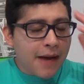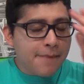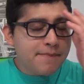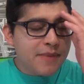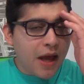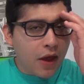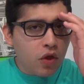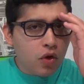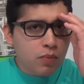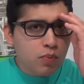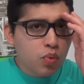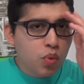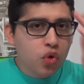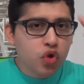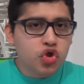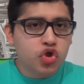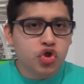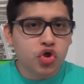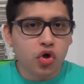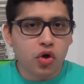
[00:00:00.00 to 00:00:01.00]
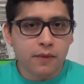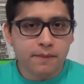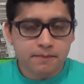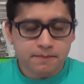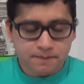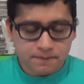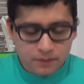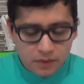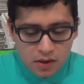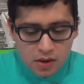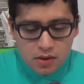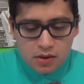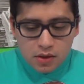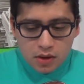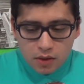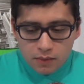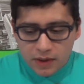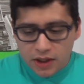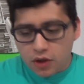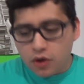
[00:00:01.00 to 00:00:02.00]
cambiado mucho.
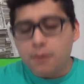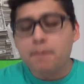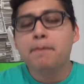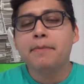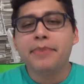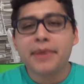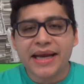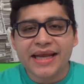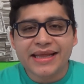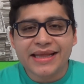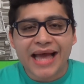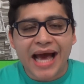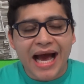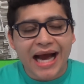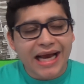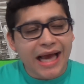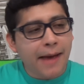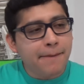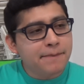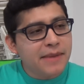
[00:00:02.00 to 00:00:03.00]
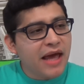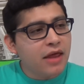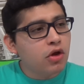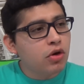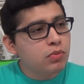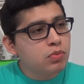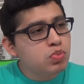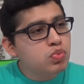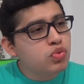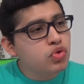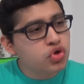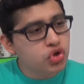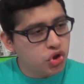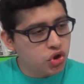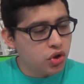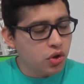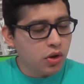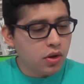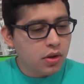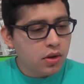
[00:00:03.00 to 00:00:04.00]
Bueno, Brenda ha cambiado
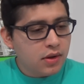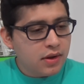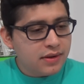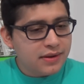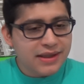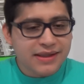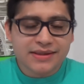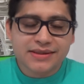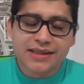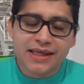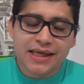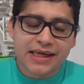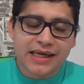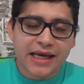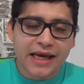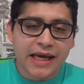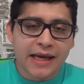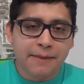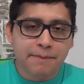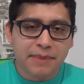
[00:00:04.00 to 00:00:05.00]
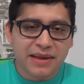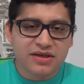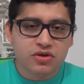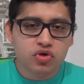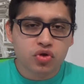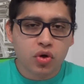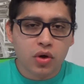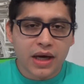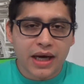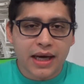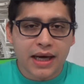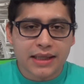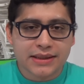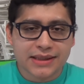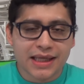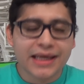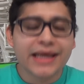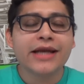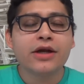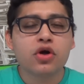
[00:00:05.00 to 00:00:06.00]
mucho desde que empezó a
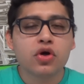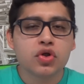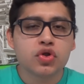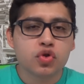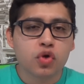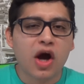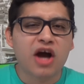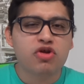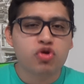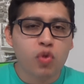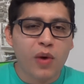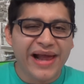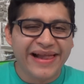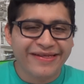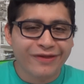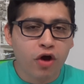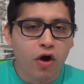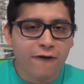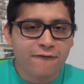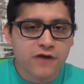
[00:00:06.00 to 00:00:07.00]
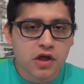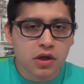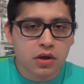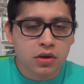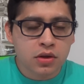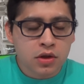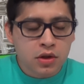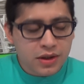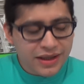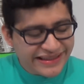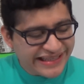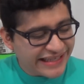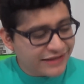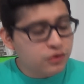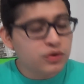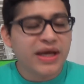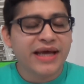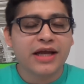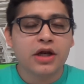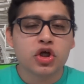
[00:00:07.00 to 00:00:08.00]
salir con su actual novio. Ese es
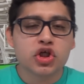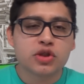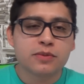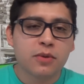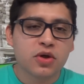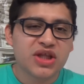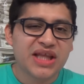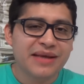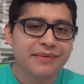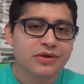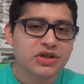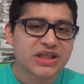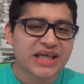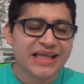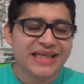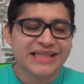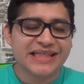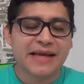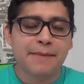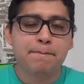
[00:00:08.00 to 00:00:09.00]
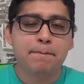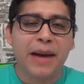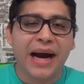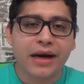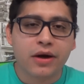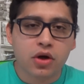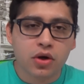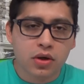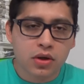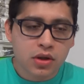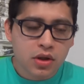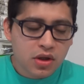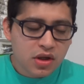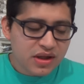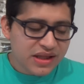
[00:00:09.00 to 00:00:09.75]
uno de los motivos que dice Paco.